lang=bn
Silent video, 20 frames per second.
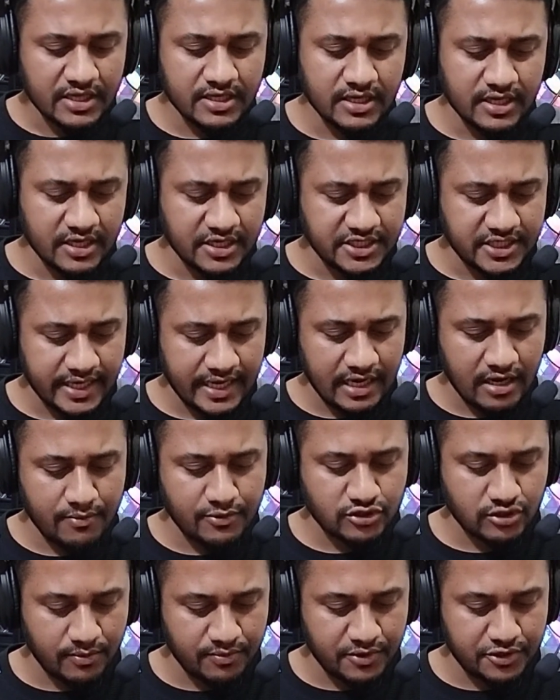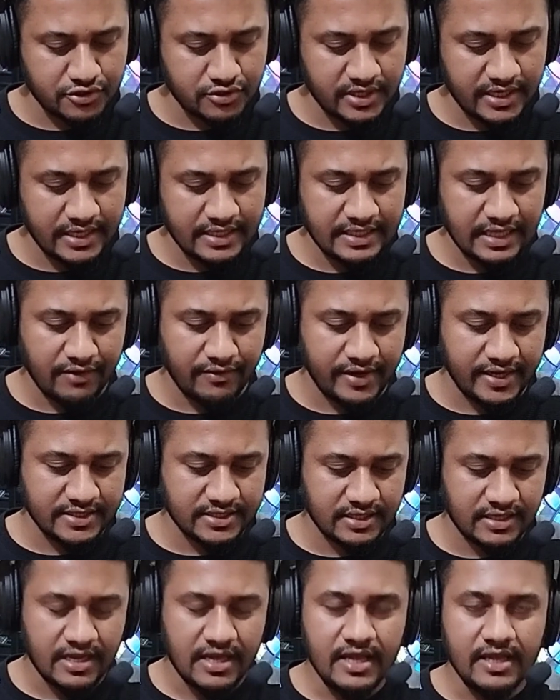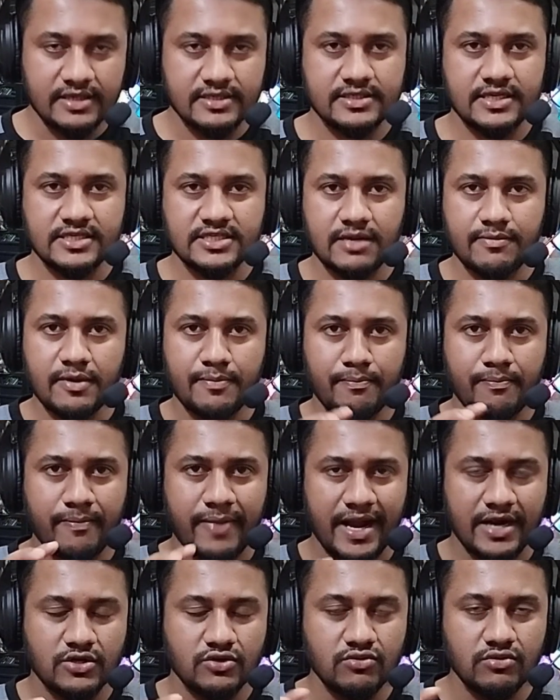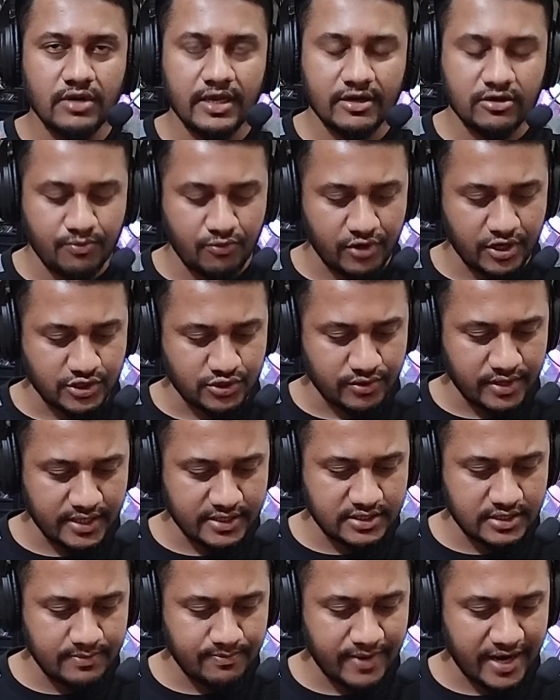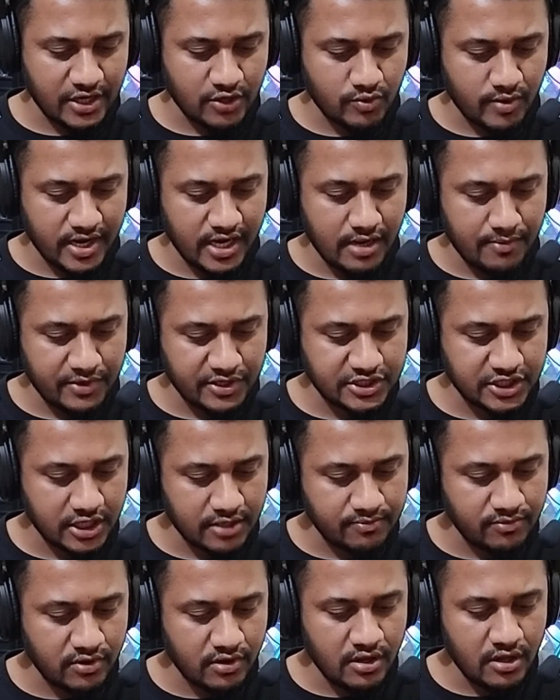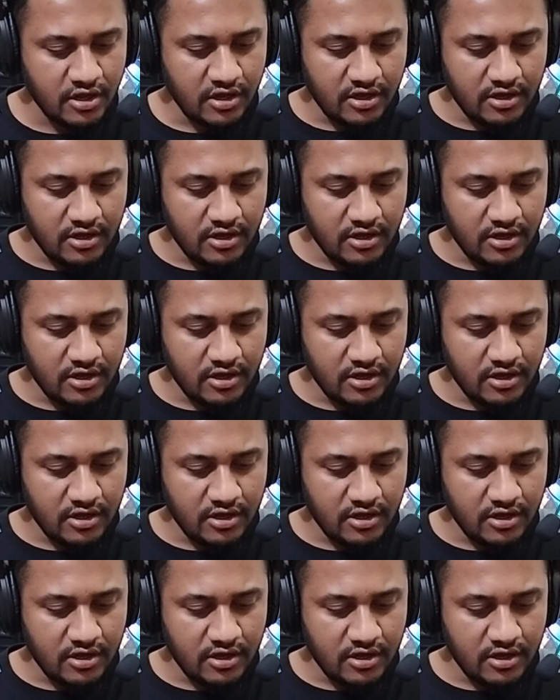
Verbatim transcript: কি কি শেখানো হবে সব কিছু এখানে দেওয়া আছে জাস্ট আমি পার্টগুলো একটু পরে শোনাচ্ছি পার্ট ওয়ানে আমরা শিখবো